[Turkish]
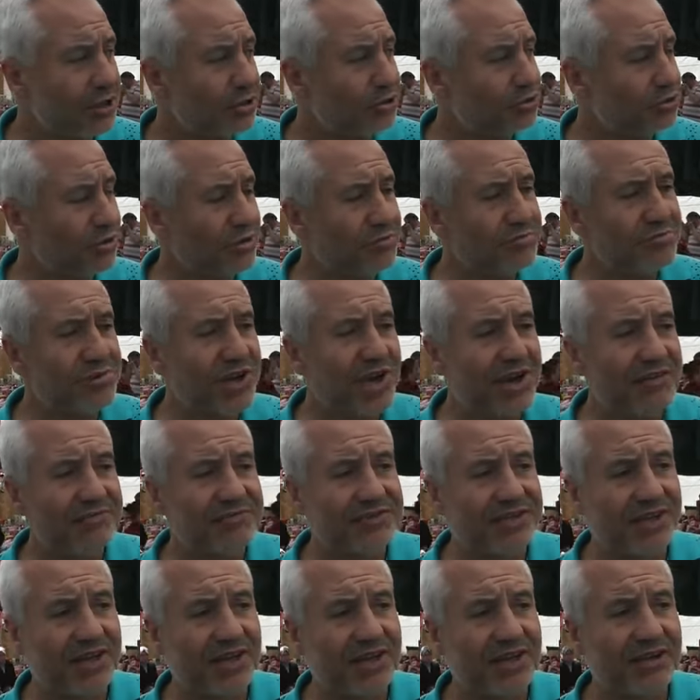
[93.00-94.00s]
Son bir
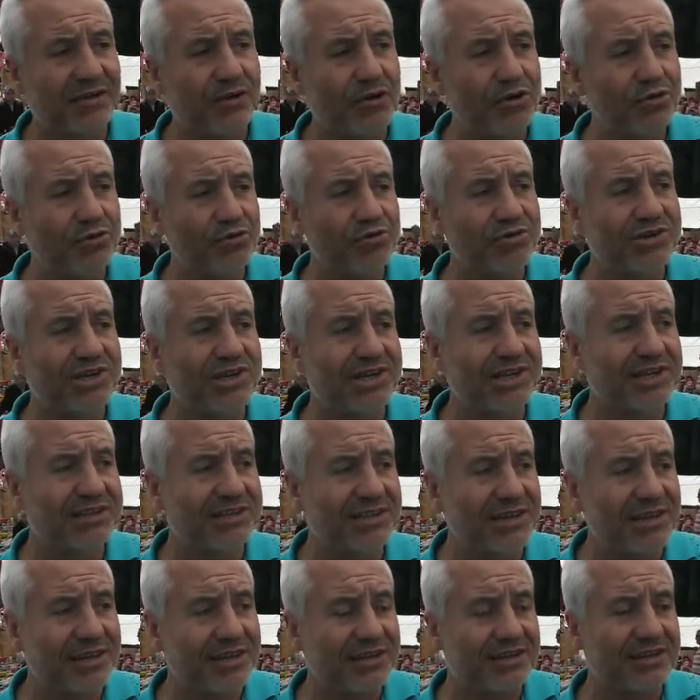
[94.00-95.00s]
hafta 10 gün kala
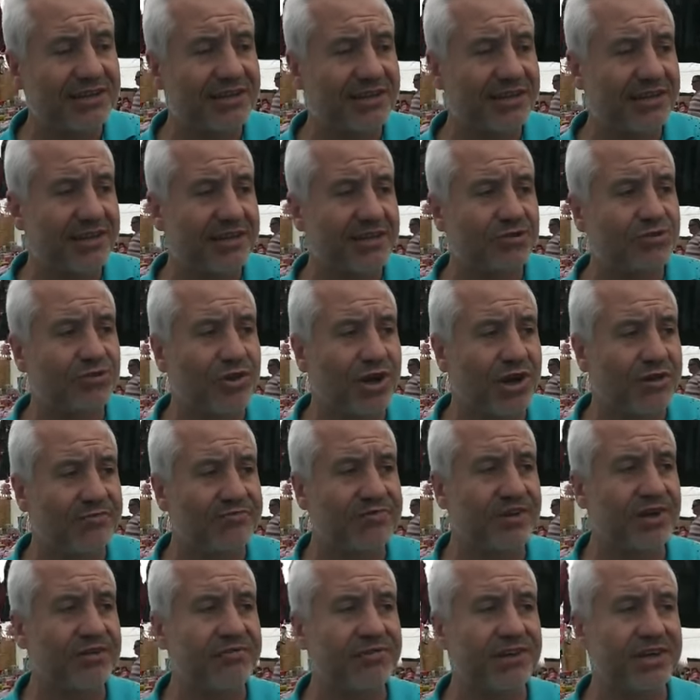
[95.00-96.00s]
da e,
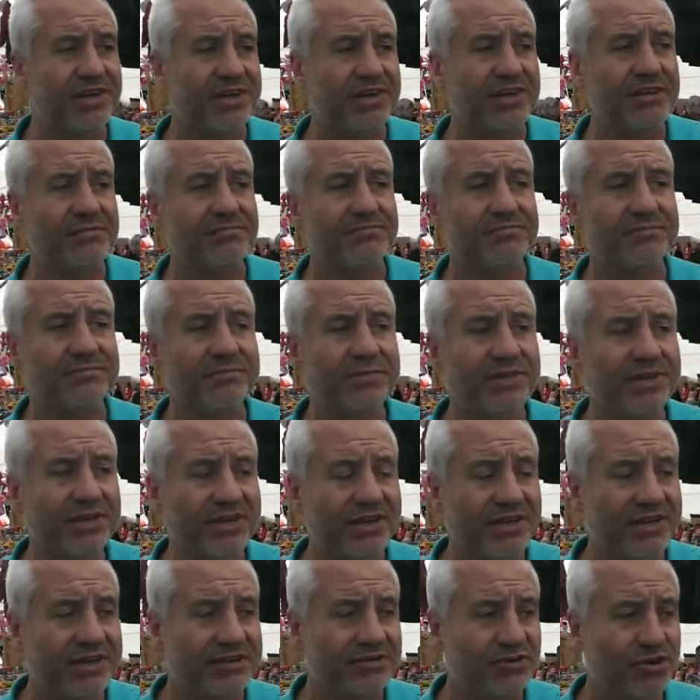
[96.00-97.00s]
tuhafiye ve giyim
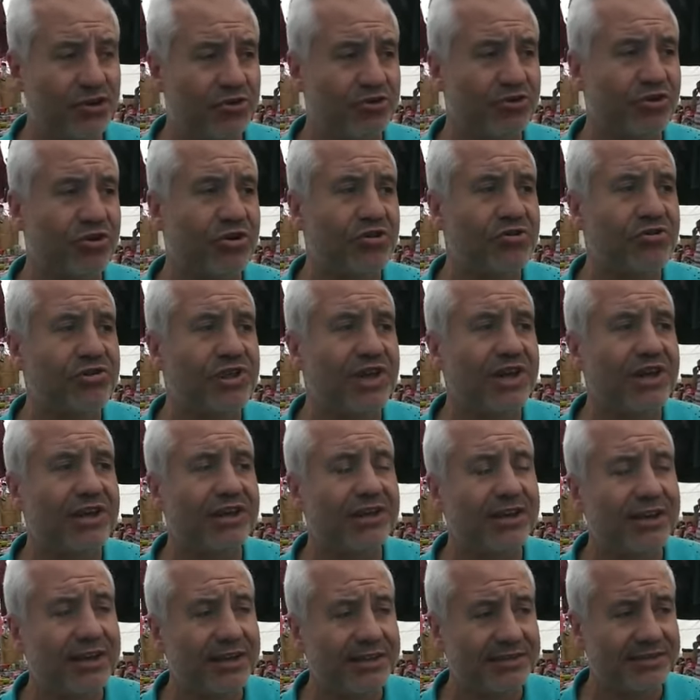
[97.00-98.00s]
e, sektöründe
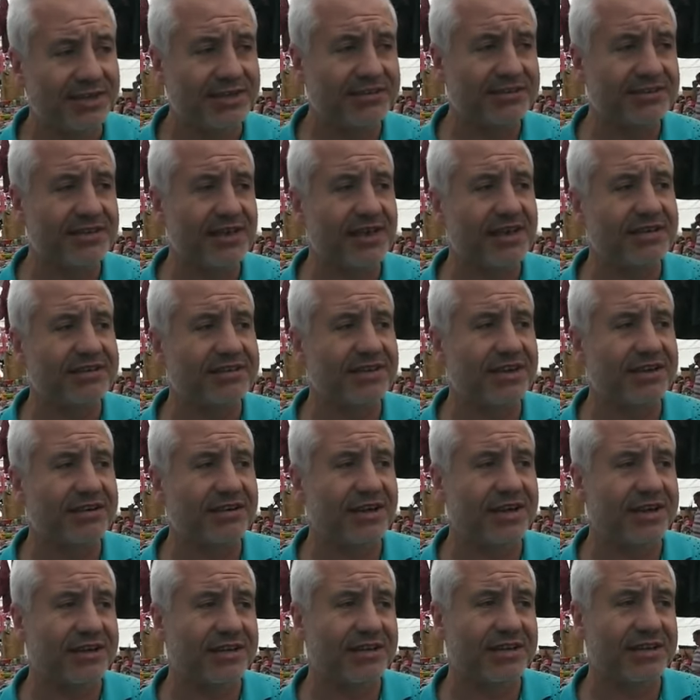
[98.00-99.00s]
tezgah açan
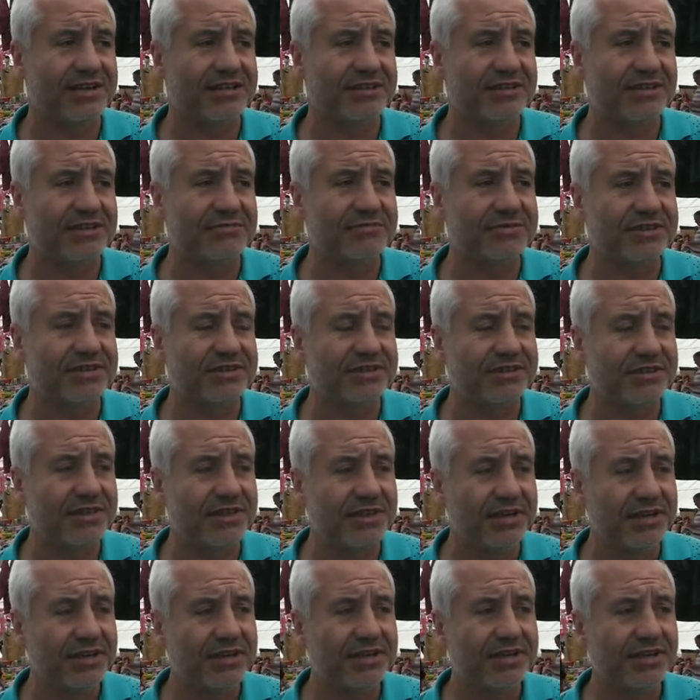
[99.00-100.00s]
arkadaşlarımız
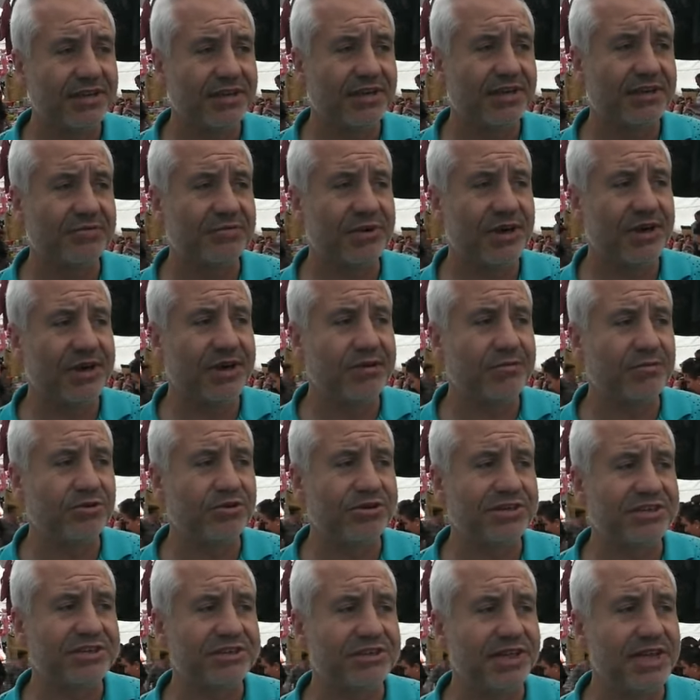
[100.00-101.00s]
e, bayram
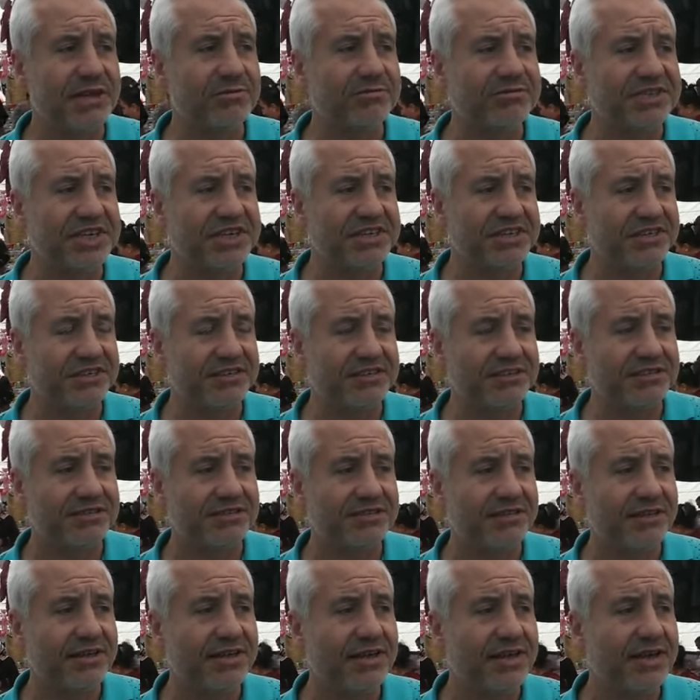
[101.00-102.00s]
öncesi hem çeşit
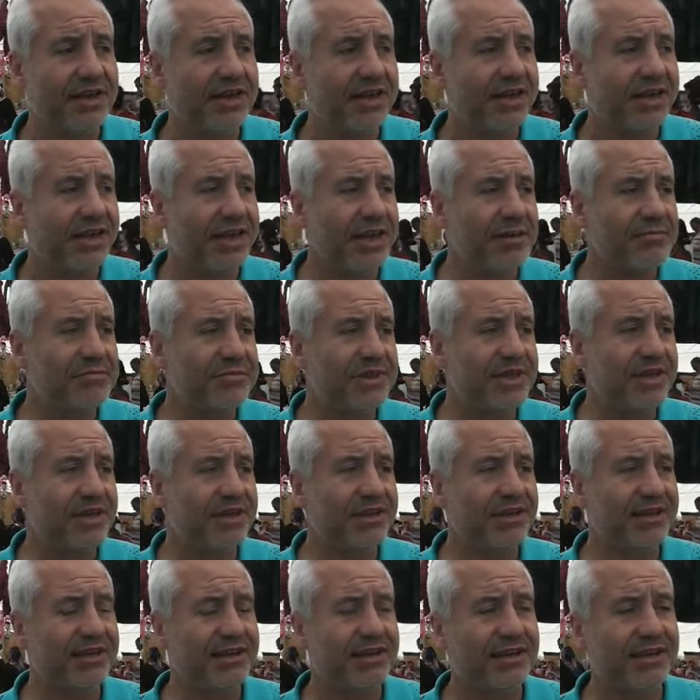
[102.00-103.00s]
hem
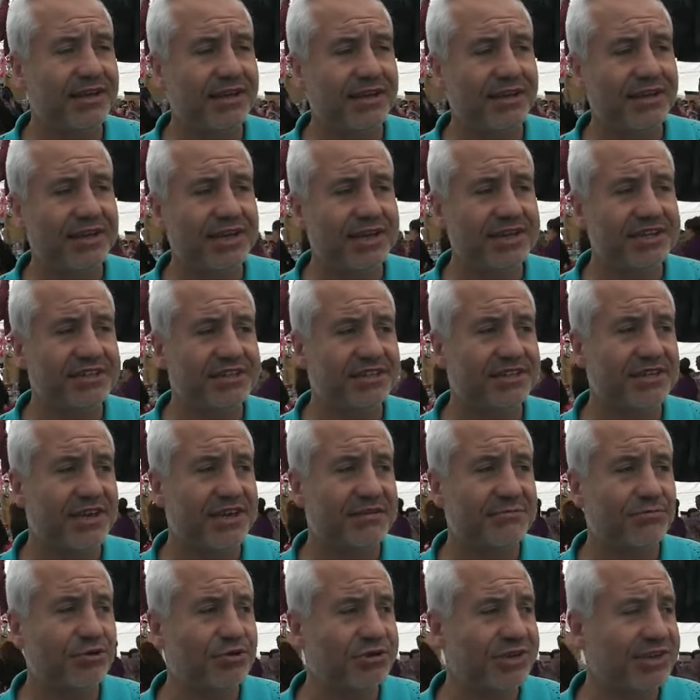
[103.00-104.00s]
de e, yeni
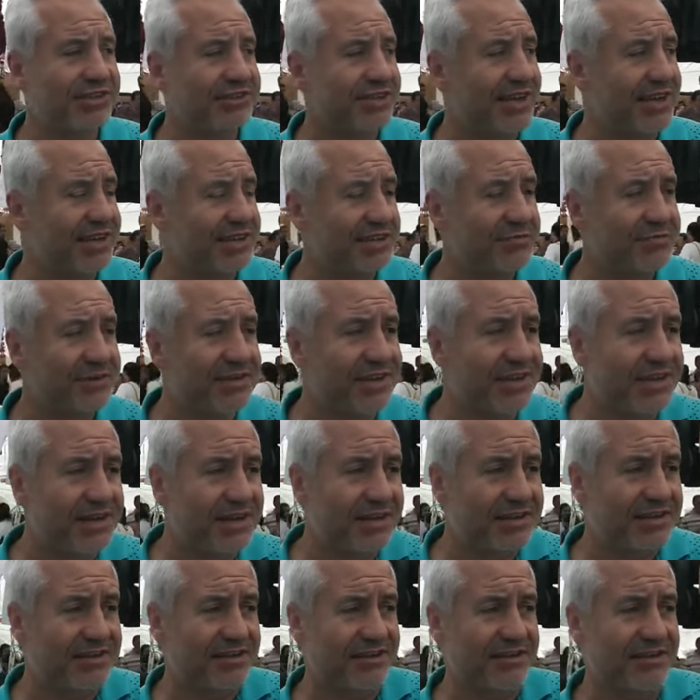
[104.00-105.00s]
çıkan modayı takip
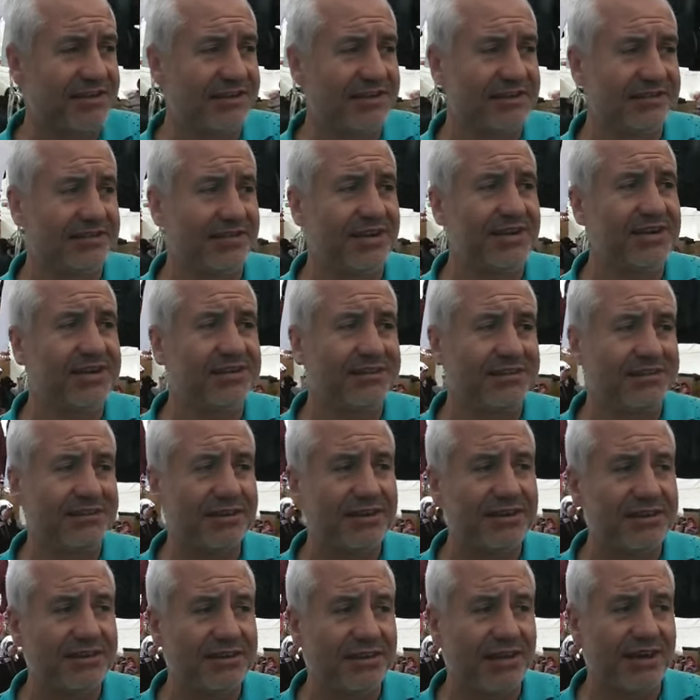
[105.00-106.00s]
ederek e, Sayın
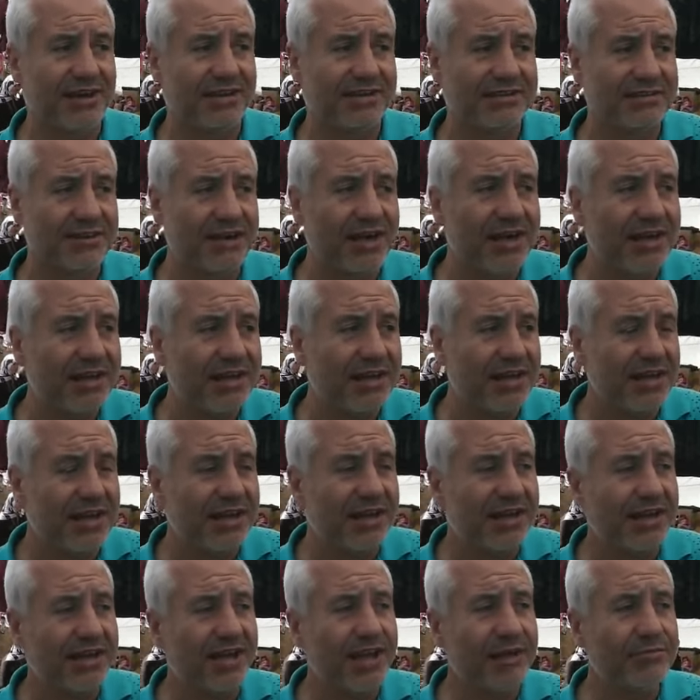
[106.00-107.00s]
Kırklareli halkına
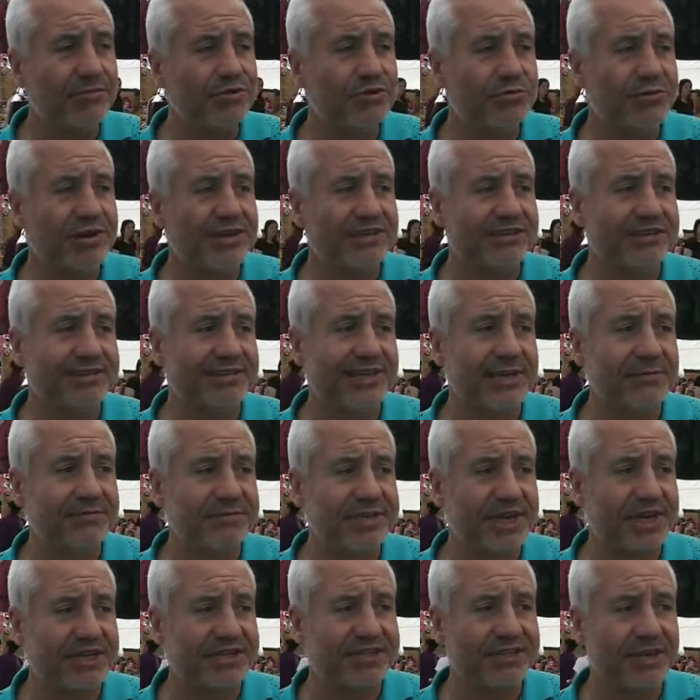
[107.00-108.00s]
hem cumartesi hem
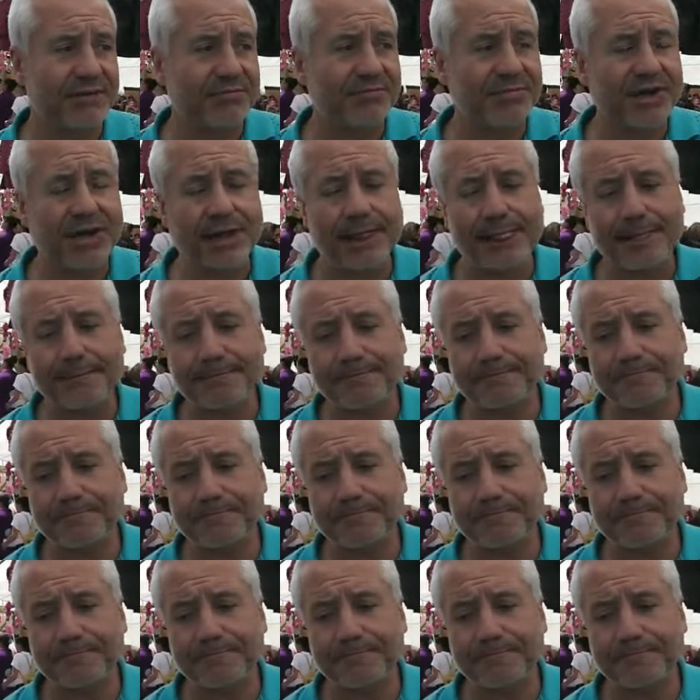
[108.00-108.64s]
çarşamba